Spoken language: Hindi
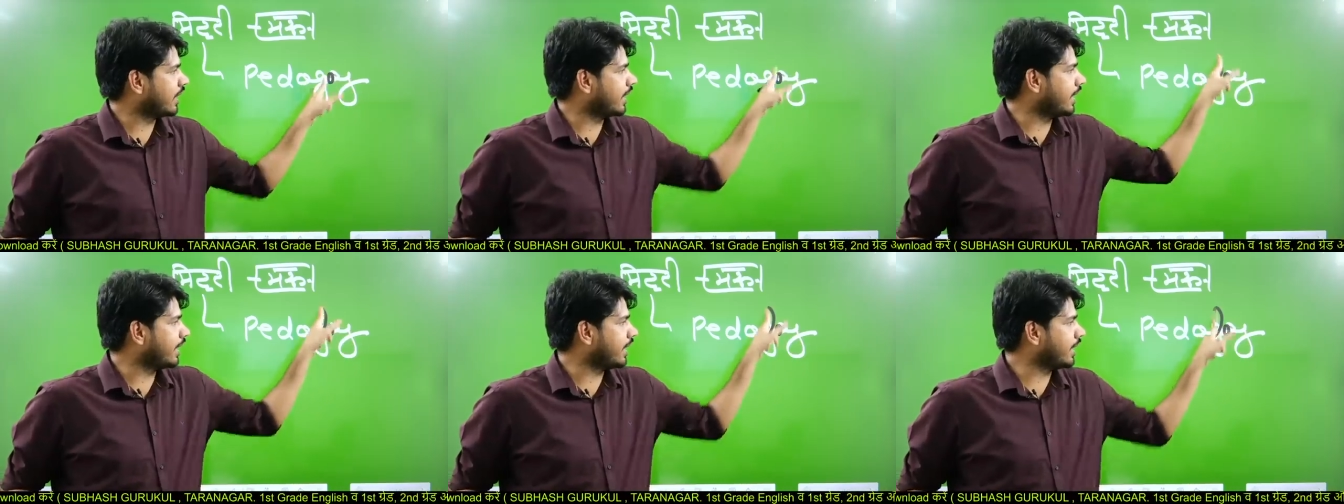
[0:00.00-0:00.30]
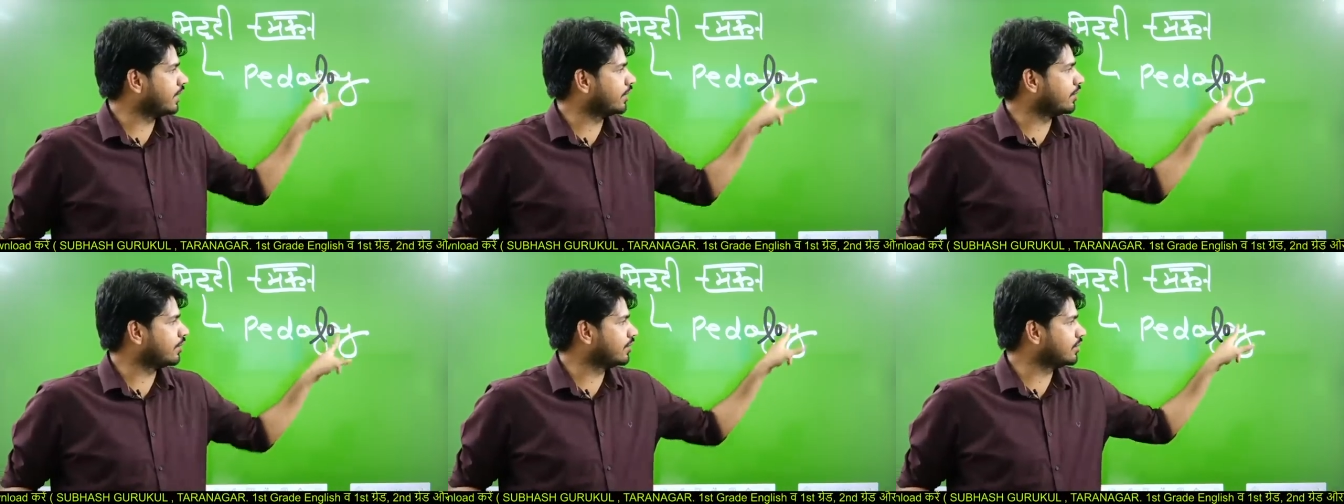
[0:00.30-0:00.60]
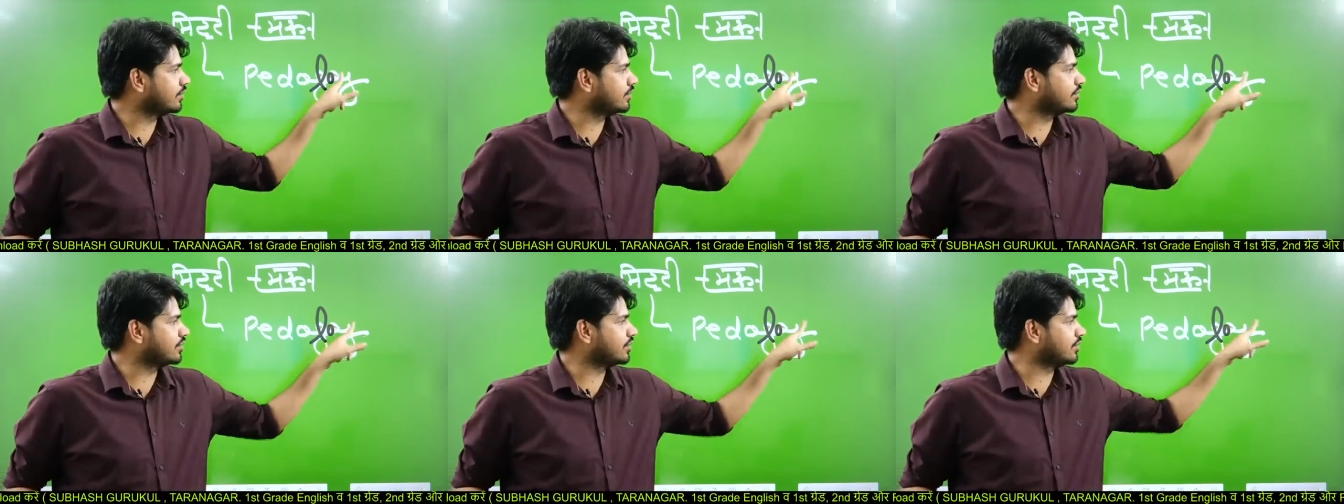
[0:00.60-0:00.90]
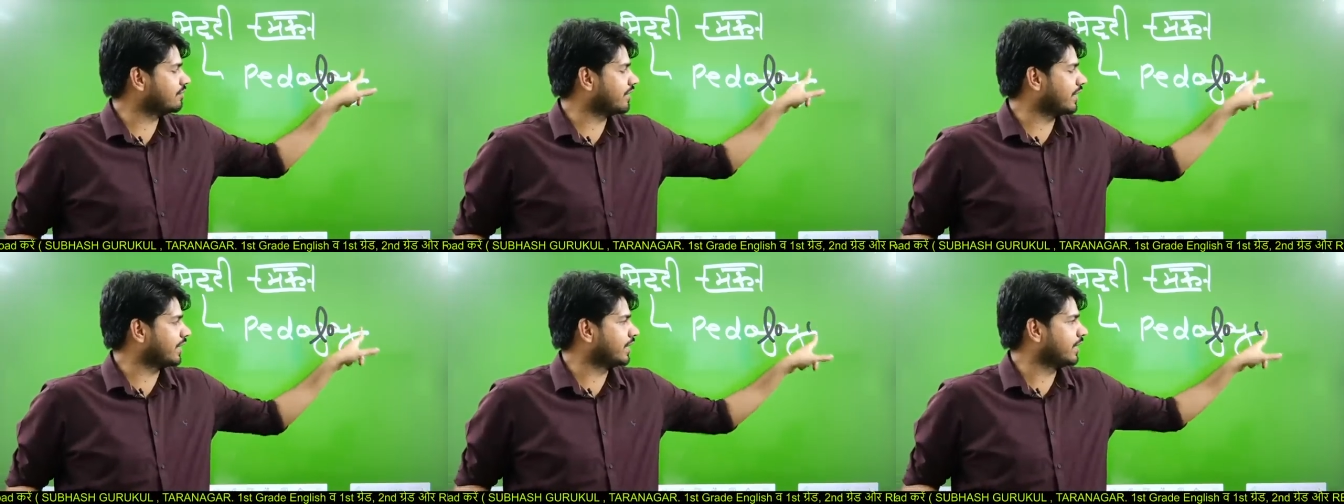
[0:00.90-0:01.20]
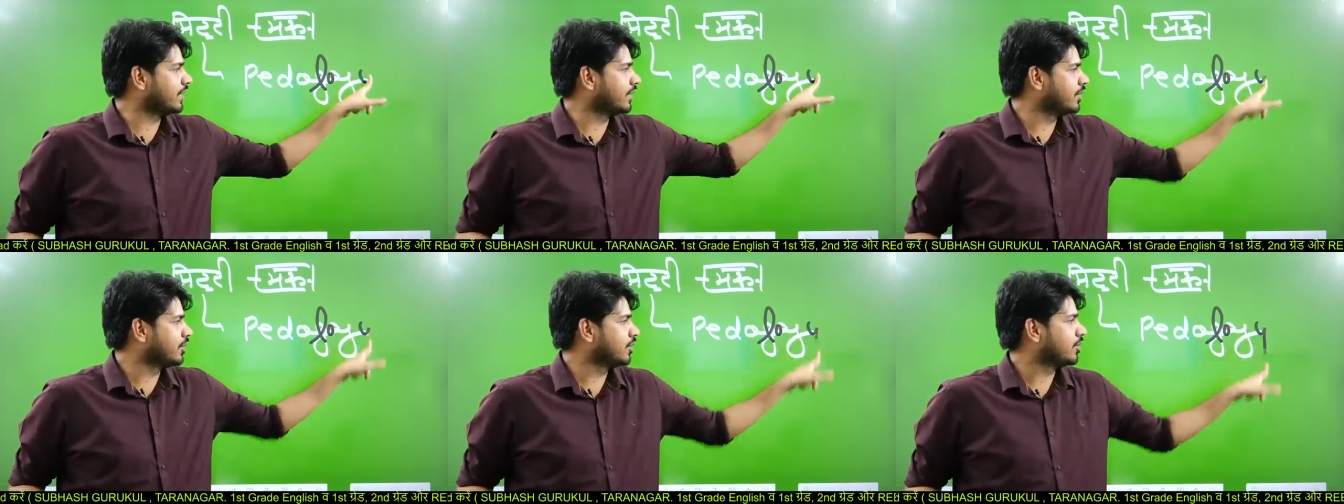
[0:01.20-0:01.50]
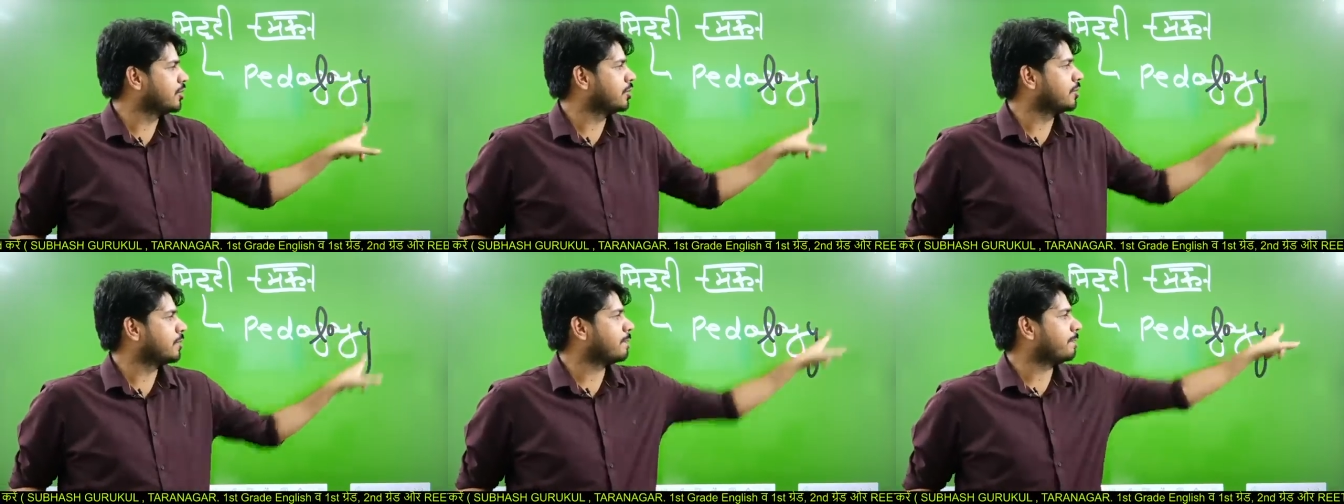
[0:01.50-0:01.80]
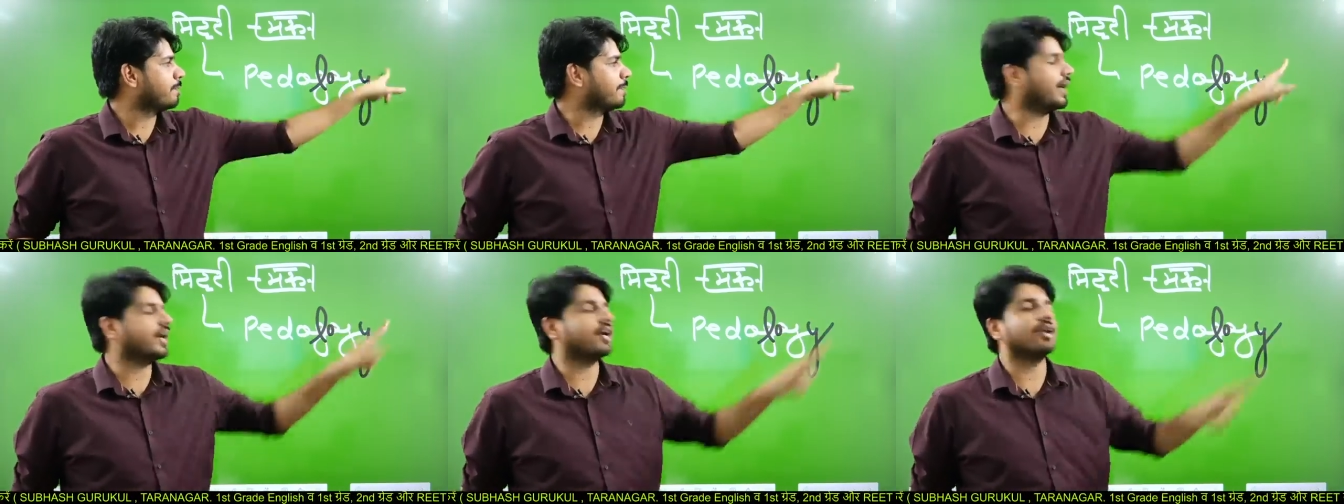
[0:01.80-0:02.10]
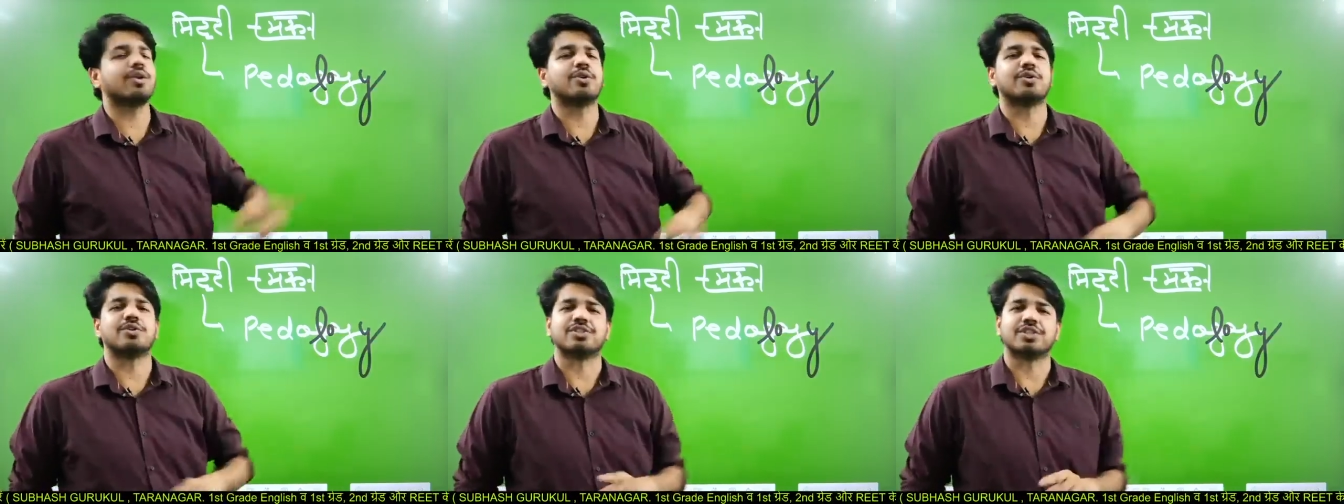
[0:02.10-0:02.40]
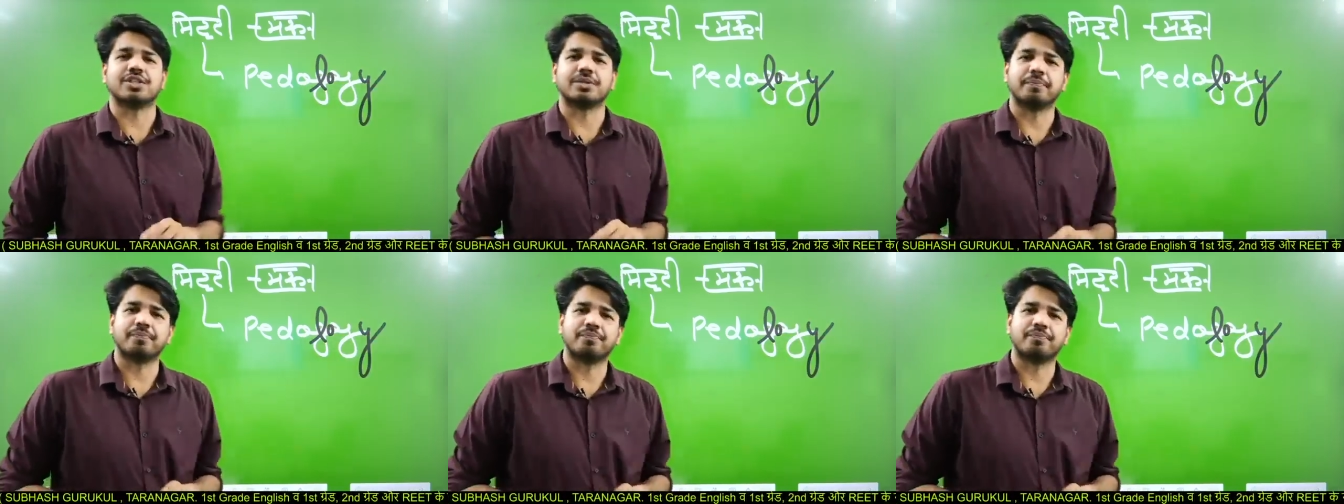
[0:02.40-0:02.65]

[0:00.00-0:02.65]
एल ओ जी वाई पेडोलॉजी